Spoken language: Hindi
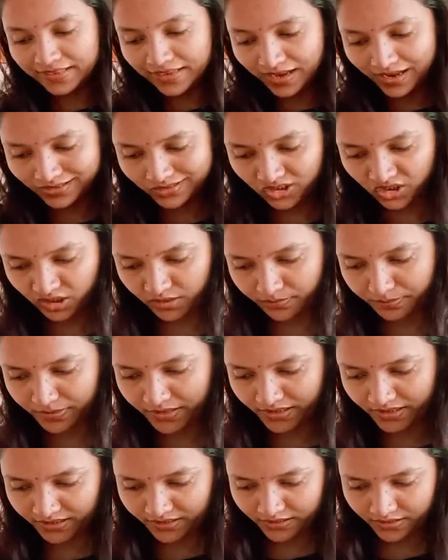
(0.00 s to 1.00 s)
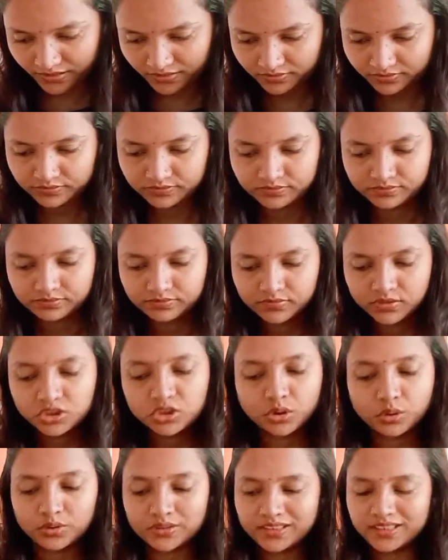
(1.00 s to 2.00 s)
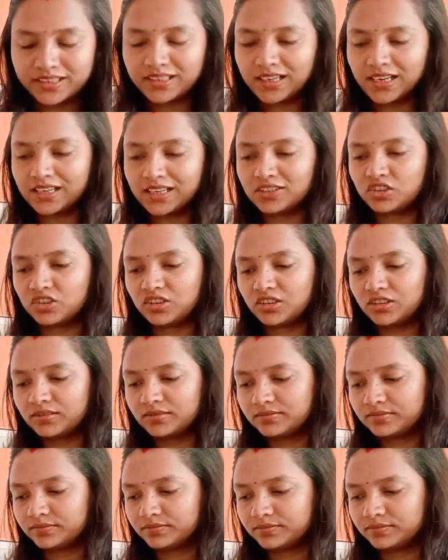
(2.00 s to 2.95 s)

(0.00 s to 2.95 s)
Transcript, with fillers: इलायची पड़ेगी छोटी इलायची